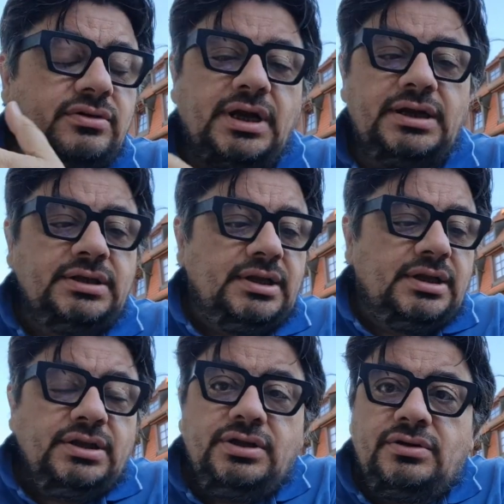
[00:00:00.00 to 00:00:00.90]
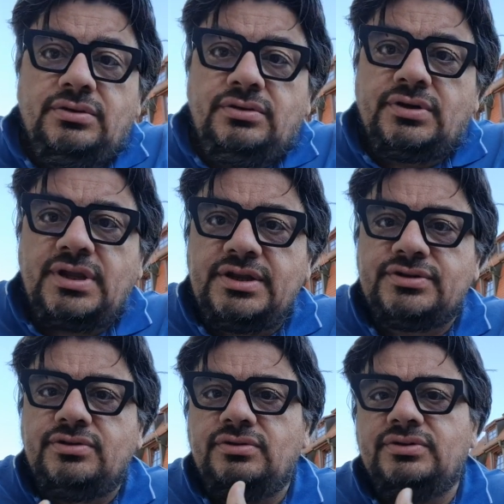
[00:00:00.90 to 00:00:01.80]
Ora io non
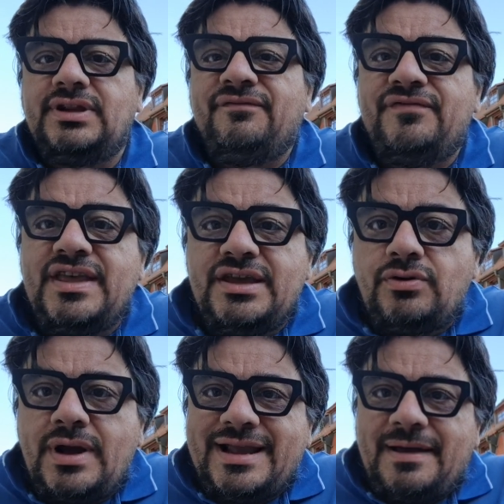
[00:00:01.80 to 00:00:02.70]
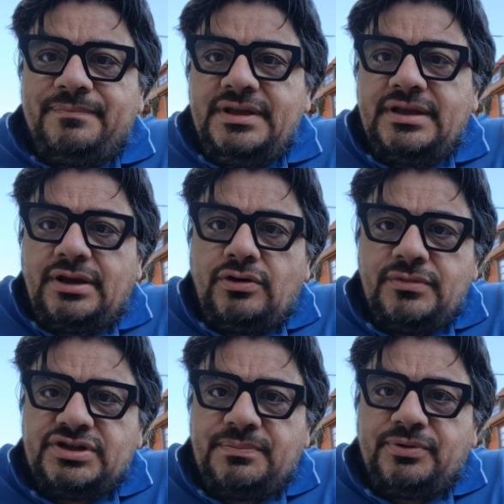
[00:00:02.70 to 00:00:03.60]
riesco davvero a capire
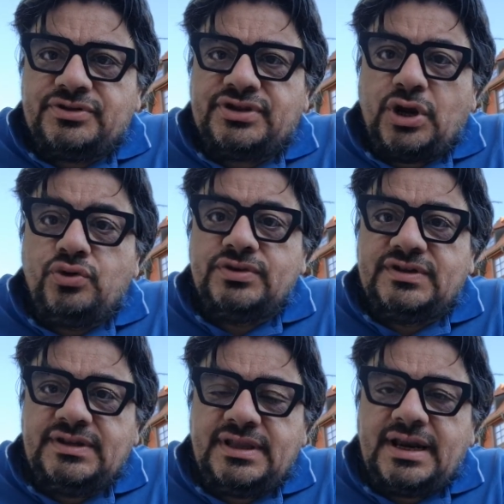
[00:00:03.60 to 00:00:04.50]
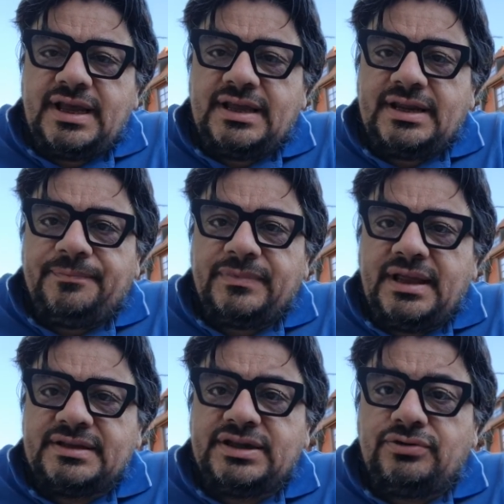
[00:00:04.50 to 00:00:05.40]
come si possa considerare
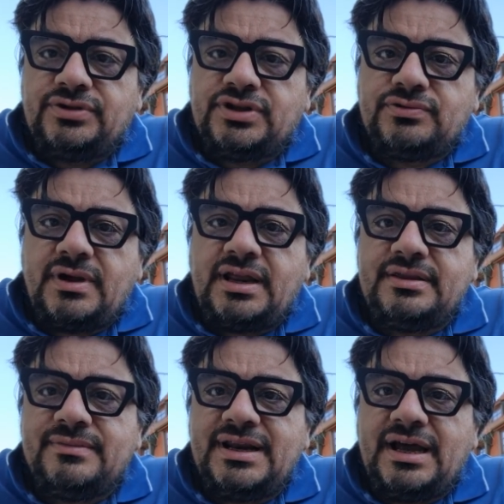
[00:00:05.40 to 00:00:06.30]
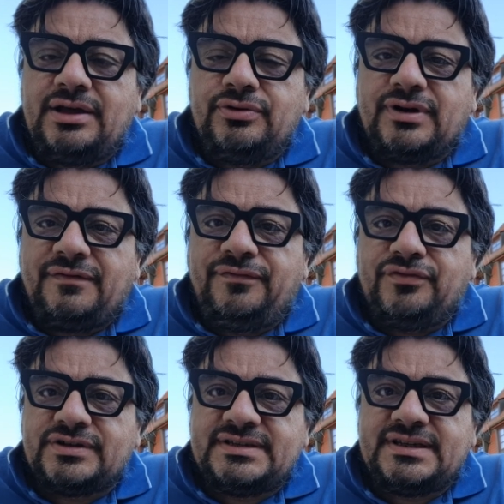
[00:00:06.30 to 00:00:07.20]
la seconda squadra di Milano
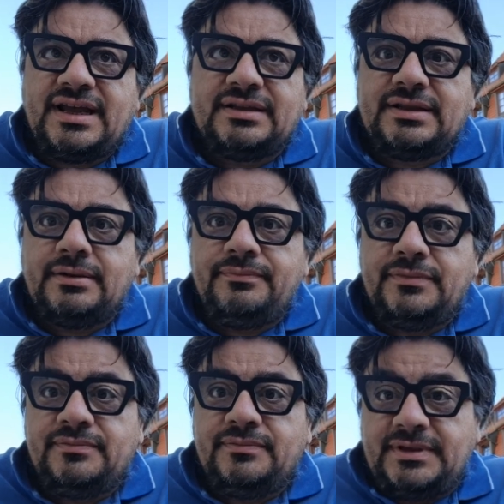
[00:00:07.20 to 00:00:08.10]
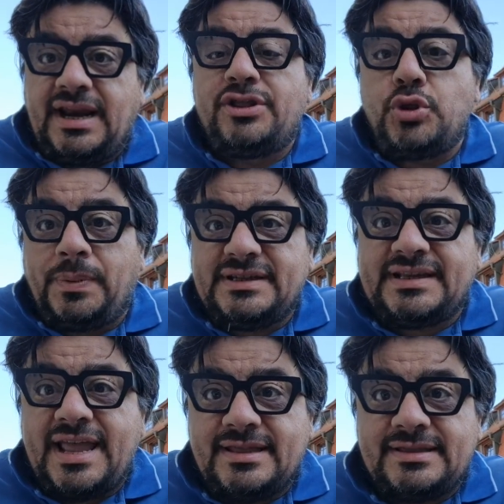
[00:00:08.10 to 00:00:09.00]
rafforzata, tenendo
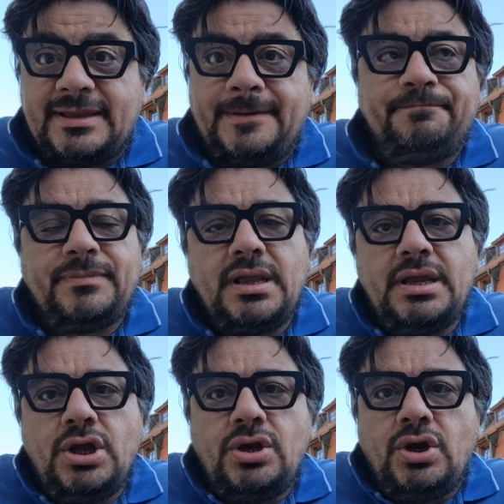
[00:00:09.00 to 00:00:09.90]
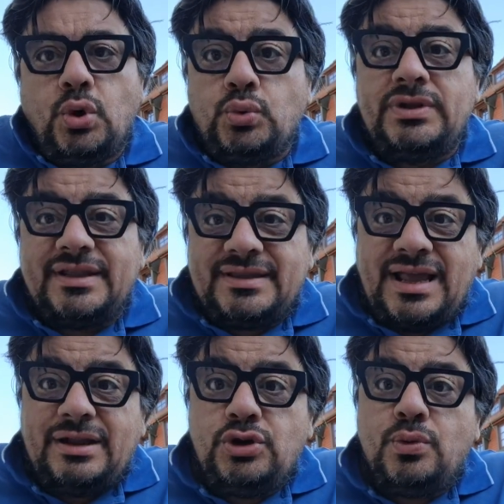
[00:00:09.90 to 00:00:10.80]
presente un
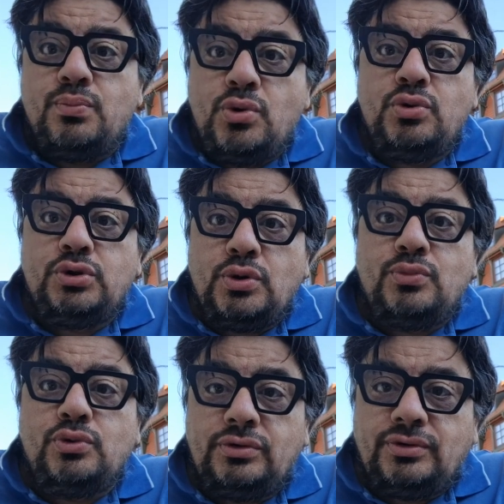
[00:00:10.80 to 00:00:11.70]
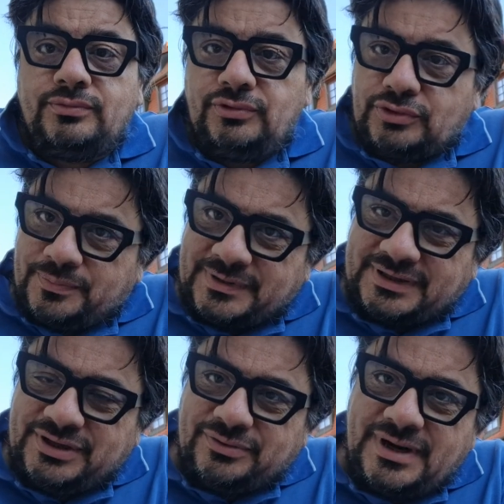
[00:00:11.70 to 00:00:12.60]
dettaglio molto molto molto
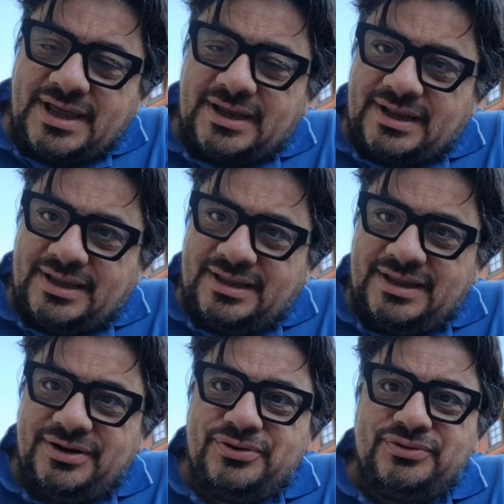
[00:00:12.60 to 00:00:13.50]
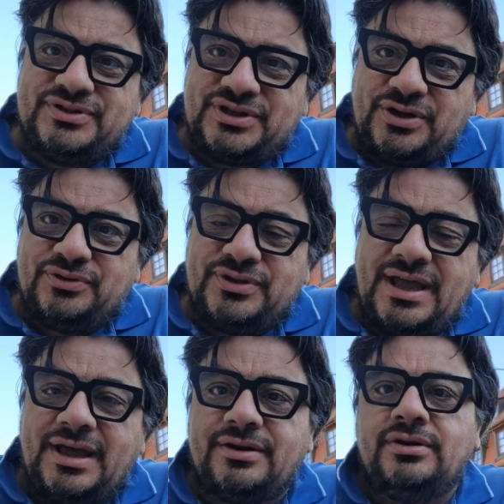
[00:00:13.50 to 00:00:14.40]
particolare e non
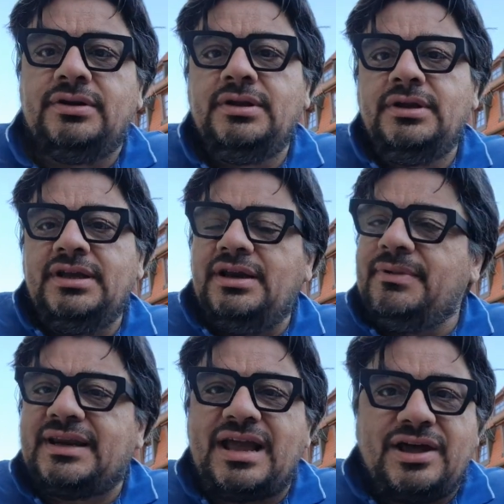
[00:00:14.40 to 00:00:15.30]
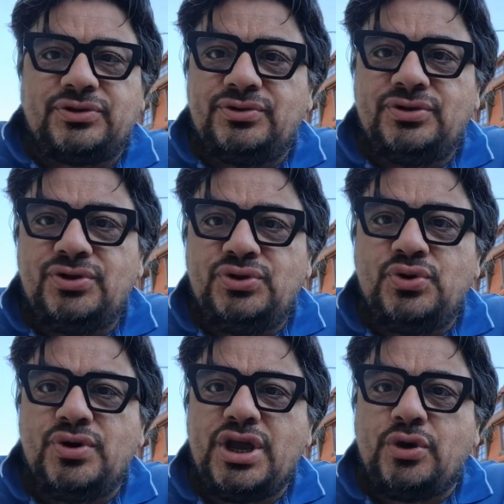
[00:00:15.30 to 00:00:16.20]
secondario. Il mercato
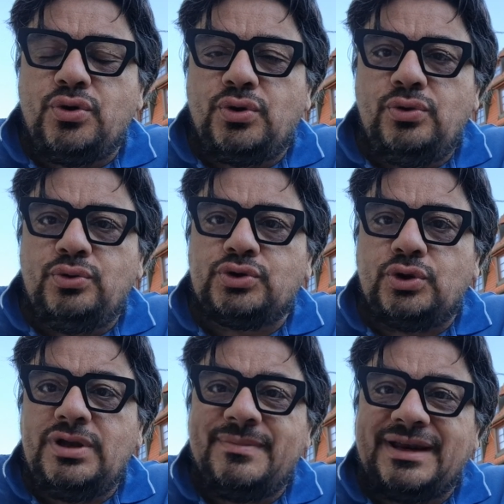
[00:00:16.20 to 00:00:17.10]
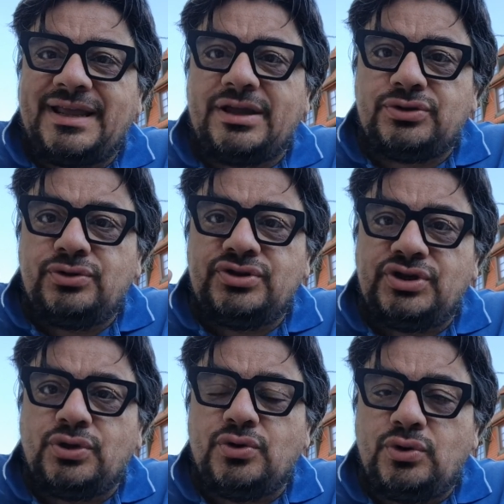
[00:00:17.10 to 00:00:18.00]
non è concluso, il mercato
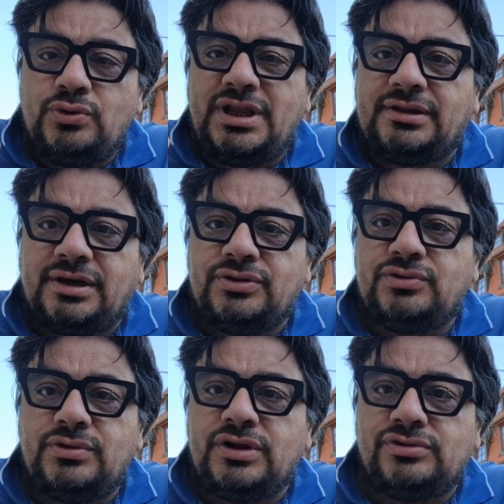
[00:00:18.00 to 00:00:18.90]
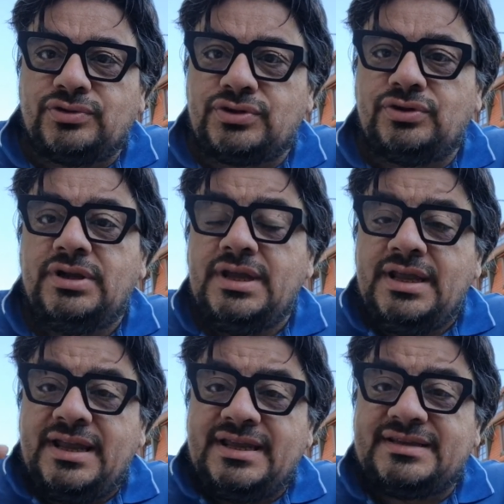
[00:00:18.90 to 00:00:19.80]
si conclude il 31 agosto
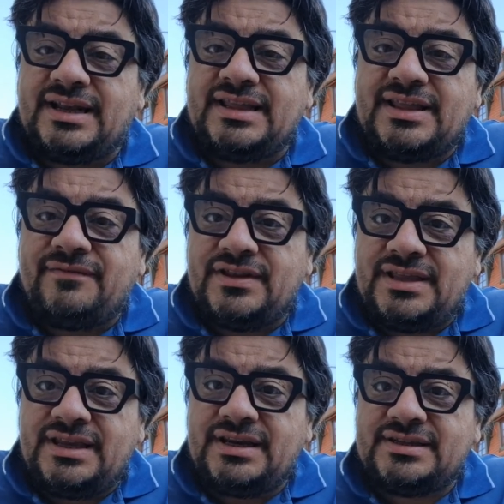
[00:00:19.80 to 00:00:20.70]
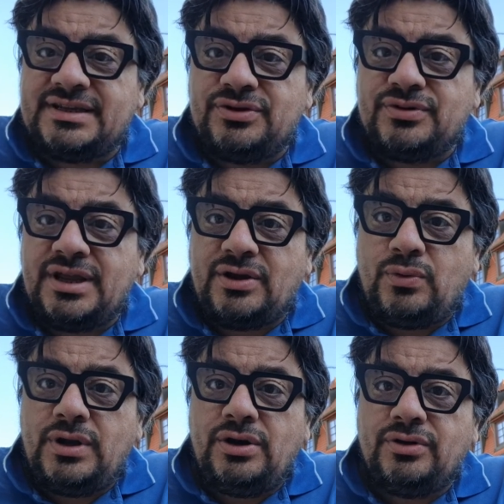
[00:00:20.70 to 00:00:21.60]
e starete a vedere se non è
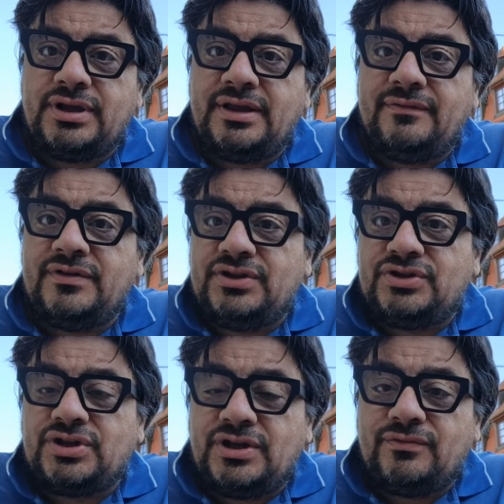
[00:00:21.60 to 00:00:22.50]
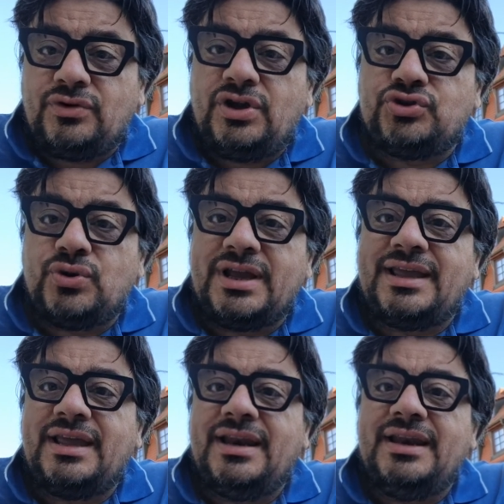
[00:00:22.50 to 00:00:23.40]
quello che vi dicevo, e cioè
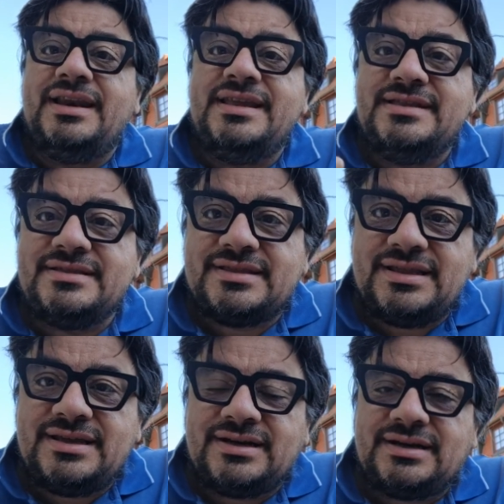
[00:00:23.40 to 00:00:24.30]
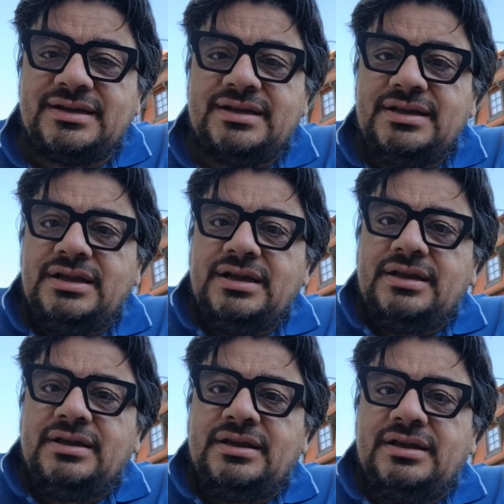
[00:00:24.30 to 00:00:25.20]
che l'Inter
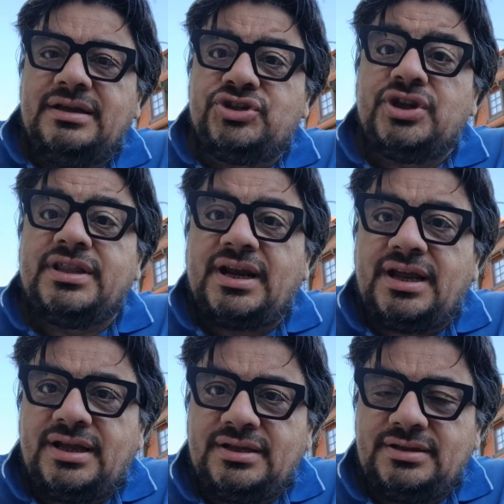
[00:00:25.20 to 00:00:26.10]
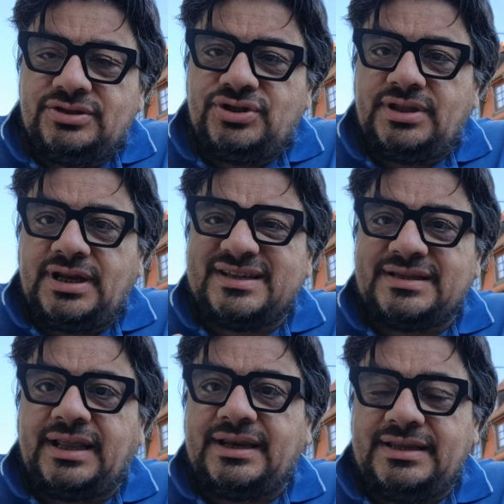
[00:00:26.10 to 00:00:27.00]
eh, cederà succederà a
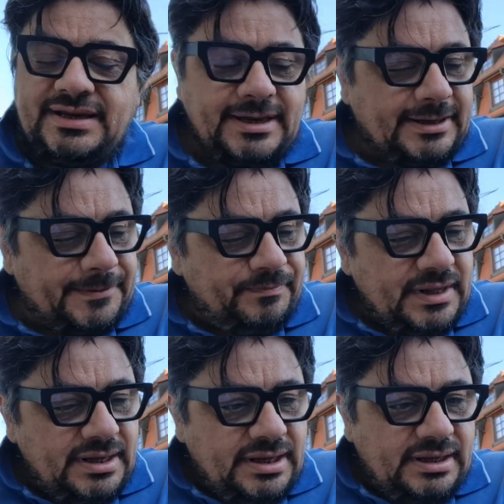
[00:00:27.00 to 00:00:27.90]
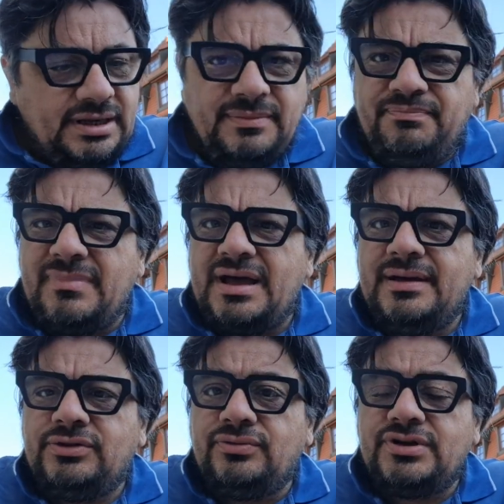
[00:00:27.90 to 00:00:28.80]
Skriniar. Eh,
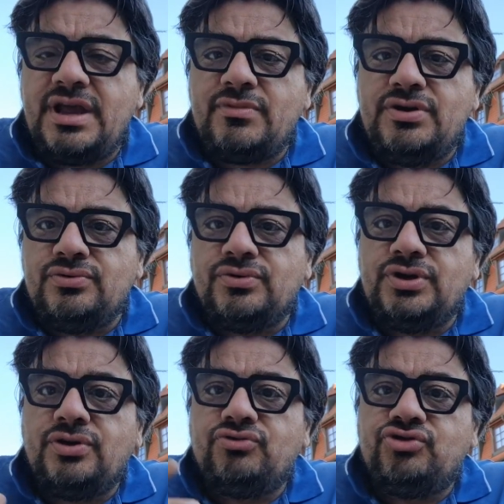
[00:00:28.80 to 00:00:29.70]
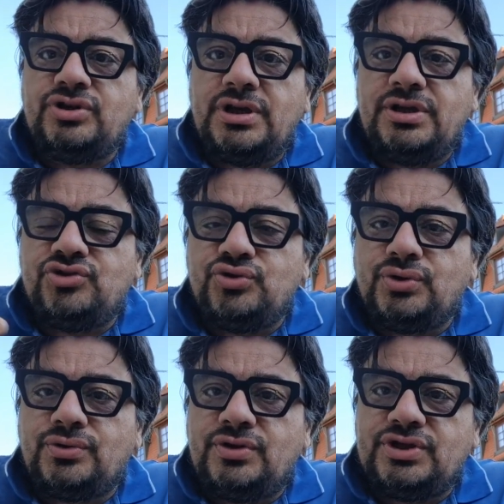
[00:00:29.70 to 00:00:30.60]
ma torniamo a noi, oggi è
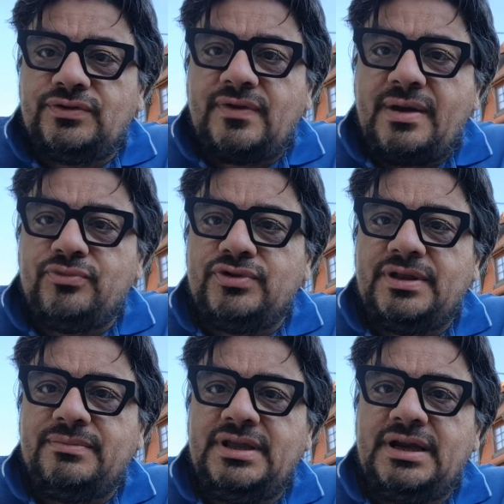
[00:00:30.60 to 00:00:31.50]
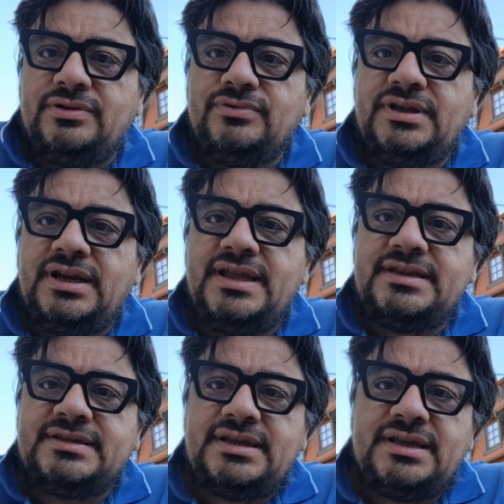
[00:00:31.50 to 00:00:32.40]
giorno, dicevamo, di
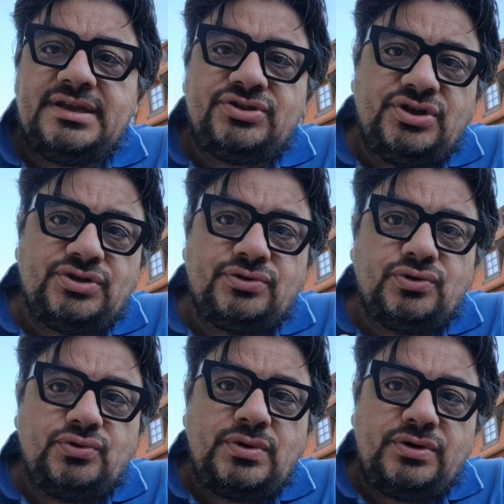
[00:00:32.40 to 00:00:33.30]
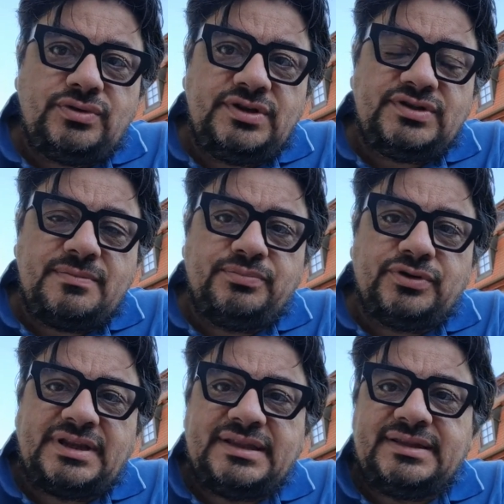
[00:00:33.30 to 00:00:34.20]
Milan-Udinese e ci sono due notizie
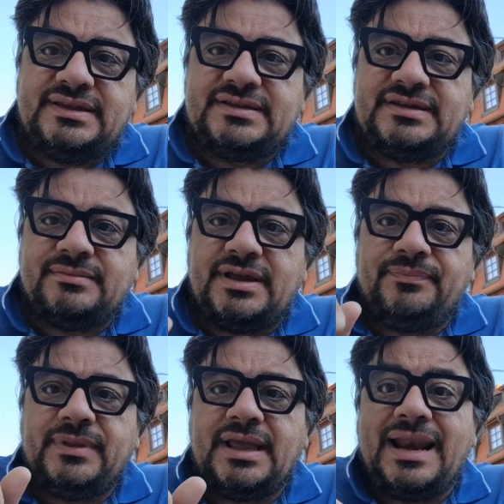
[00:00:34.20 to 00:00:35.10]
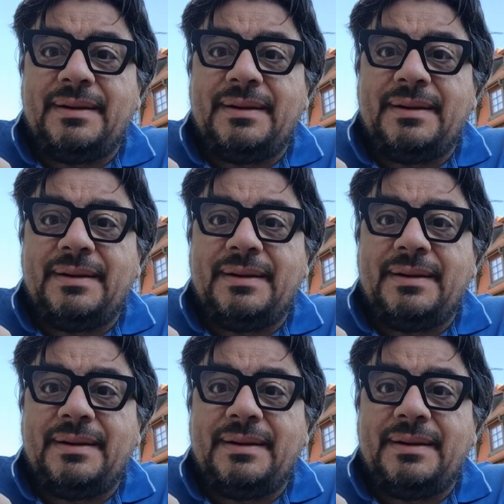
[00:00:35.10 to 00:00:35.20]
importantissime.